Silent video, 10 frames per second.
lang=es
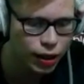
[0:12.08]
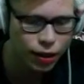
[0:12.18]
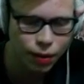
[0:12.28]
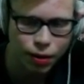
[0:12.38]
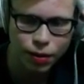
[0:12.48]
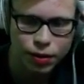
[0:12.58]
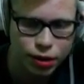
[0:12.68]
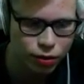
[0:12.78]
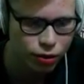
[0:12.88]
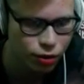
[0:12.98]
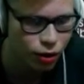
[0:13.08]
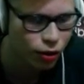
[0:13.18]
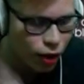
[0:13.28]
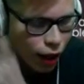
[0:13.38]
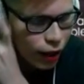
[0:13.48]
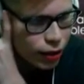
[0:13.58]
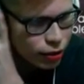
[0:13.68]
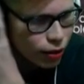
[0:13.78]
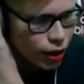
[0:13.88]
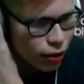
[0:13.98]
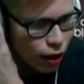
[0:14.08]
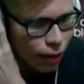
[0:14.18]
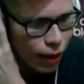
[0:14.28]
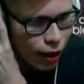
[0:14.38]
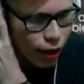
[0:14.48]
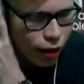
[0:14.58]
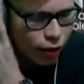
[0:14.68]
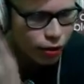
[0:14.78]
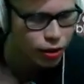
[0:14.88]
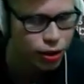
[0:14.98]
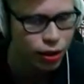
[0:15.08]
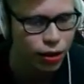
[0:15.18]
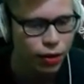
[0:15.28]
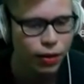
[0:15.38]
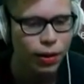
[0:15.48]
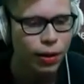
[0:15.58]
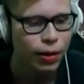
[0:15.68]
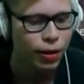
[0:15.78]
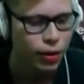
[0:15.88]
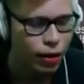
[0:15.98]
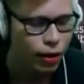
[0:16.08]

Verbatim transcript: bueno, vamos a hacer nuestro tiro gratis, güey, toda la vida, claro que sí. Vamos a